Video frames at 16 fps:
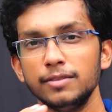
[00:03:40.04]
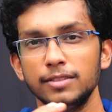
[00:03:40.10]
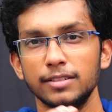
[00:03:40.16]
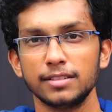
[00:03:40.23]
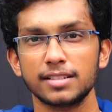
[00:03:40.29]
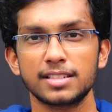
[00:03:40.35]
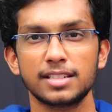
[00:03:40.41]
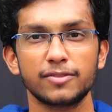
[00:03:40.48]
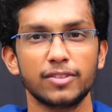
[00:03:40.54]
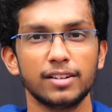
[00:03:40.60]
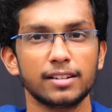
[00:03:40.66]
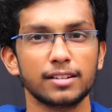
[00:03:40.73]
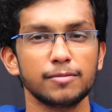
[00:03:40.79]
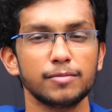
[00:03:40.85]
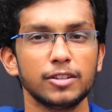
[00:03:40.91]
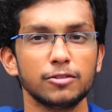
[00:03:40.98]
విండోస్
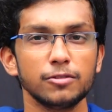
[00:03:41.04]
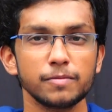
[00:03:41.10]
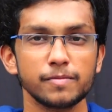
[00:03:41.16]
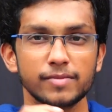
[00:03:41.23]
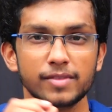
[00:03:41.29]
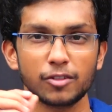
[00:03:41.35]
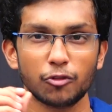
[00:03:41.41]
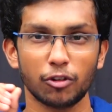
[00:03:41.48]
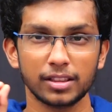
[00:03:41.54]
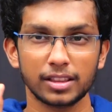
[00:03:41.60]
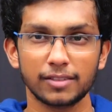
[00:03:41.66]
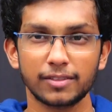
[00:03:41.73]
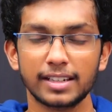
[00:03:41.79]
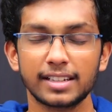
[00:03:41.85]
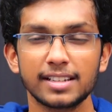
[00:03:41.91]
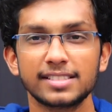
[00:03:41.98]
డిఫెండర్ మీకు
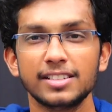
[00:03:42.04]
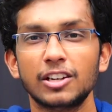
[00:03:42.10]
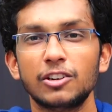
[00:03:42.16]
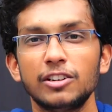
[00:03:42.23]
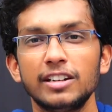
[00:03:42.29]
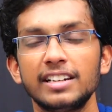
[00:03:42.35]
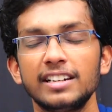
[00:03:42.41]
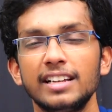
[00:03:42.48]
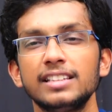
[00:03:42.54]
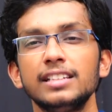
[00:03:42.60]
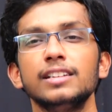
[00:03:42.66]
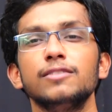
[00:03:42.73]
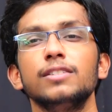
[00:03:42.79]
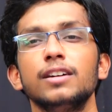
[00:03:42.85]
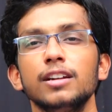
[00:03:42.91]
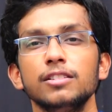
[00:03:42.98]
కొంతవరకే సెక్యూరిటీని
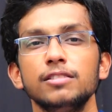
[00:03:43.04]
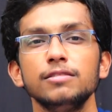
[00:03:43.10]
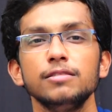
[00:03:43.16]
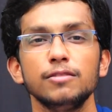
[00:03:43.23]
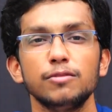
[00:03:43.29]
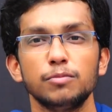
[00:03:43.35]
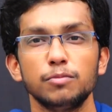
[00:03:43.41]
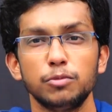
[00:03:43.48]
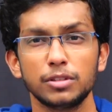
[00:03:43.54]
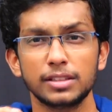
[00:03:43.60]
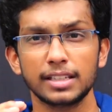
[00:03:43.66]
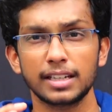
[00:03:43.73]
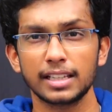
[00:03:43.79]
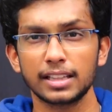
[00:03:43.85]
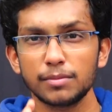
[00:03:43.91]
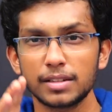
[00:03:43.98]
అయితే ఇవ్వగలదు
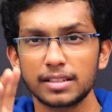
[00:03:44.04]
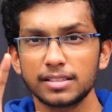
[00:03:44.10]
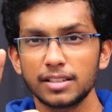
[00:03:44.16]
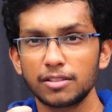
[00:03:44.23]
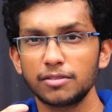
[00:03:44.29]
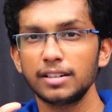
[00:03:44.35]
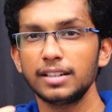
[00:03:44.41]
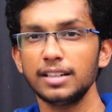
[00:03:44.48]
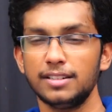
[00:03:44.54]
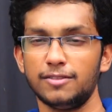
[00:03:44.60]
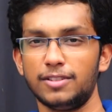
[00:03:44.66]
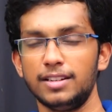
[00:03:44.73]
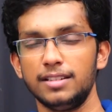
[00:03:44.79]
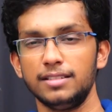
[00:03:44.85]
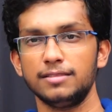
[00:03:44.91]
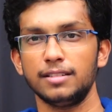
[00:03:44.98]
పూర్తిగా అయితే మీకు సెక్యూరిటీని
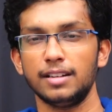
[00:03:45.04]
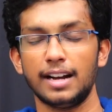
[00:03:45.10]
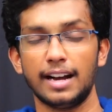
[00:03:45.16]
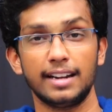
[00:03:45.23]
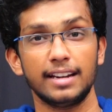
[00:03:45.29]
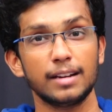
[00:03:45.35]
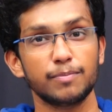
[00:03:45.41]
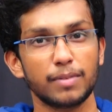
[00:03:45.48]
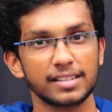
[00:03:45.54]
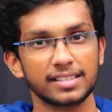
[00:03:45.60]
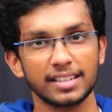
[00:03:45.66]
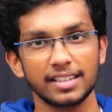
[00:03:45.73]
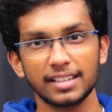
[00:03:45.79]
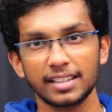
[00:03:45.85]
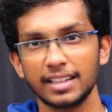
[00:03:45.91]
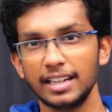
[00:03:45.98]
ఇవ్వలేదు హండ్రెడ్
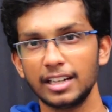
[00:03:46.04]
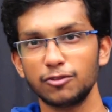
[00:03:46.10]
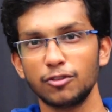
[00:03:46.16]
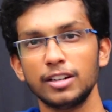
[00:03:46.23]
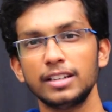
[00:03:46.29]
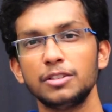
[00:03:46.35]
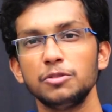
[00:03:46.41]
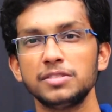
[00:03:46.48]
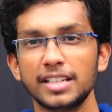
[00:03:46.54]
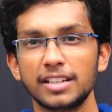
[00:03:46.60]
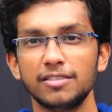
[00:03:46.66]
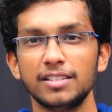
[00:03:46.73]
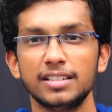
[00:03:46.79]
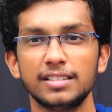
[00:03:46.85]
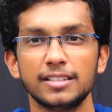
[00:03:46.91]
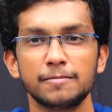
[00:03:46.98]
పర్సెంట్ ఇట్ వాంట్ గివ్
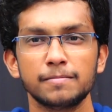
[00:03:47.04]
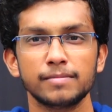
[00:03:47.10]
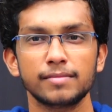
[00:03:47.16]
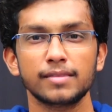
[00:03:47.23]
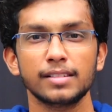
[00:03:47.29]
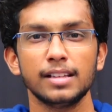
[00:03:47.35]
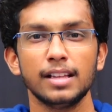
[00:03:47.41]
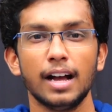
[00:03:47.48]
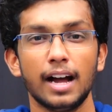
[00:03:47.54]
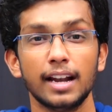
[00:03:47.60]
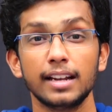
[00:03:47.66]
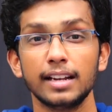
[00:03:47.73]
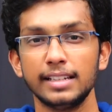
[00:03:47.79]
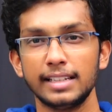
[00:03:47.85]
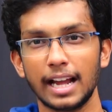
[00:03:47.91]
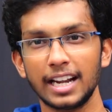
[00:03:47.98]
సెక్యూరిటీ
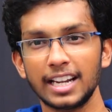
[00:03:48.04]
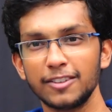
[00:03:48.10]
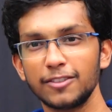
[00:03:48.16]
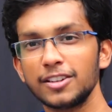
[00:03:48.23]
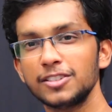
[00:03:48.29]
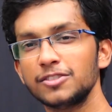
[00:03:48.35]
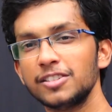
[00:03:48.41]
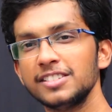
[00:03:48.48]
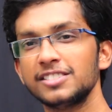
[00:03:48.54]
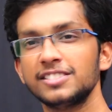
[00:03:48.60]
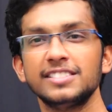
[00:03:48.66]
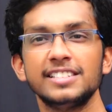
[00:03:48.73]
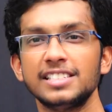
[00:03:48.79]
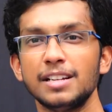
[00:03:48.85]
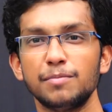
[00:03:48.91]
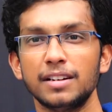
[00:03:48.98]
అండ్ నేను యాంటీవైరస్ కూడా
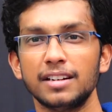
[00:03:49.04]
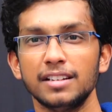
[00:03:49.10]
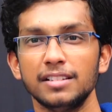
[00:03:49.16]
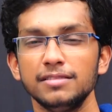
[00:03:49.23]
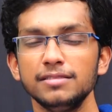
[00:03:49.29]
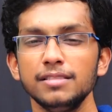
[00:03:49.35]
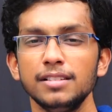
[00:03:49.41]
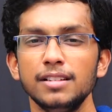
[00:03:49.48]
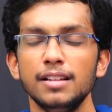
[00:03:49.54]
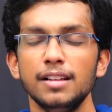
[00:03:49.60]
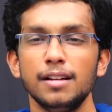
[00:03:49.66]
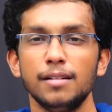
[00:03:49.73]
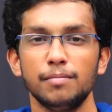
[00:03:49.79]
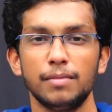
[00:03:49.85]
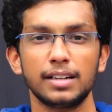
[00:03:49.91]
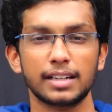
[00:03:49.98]
ఇస్తుందని చెప్పట్లేదు
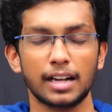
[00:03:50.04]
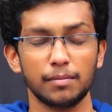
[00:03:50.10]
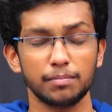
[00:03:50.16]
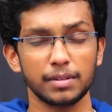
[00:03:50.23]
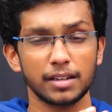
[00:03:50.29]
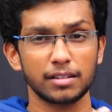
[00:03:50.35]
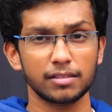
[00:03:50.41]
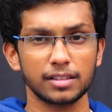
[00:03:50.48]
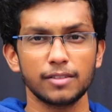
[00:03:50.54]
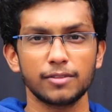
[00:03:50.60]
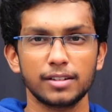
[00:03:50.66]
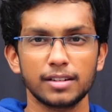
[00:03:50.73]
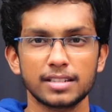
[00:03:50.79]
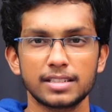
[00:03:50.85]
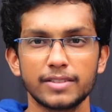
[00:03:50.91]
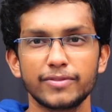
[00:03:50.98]
కంపేర్ టు ద
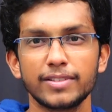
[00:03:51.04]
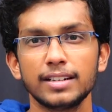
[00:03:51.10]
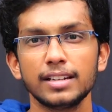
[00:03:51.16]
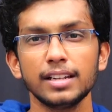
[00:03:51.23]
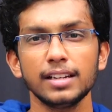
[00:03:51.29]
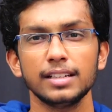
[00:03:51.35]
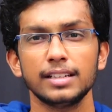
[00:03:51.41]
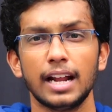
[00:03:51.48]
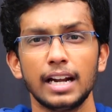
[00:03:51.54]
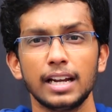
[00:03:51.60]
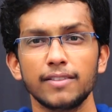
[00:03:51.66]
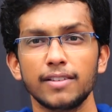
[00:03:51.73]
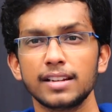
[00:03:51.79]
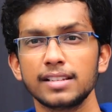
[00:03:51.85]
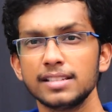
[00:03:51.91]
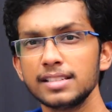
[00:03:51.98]
the డిఫెండర్
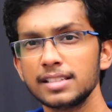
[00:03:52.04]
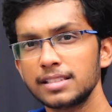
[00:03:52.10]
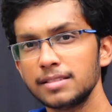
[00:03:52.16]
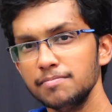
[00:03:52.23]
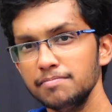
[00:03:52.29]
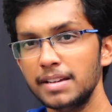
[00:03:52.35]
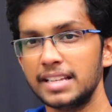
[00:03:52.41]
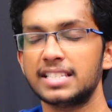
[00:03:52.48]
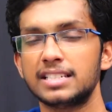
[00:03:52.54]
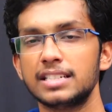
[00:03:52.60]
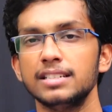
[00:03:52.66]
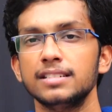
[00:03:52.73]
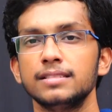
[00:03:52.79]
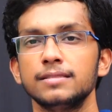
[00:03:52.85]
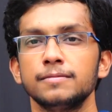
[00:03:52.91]
యాంటీ వైరస్ ఇస్ బెస్ట్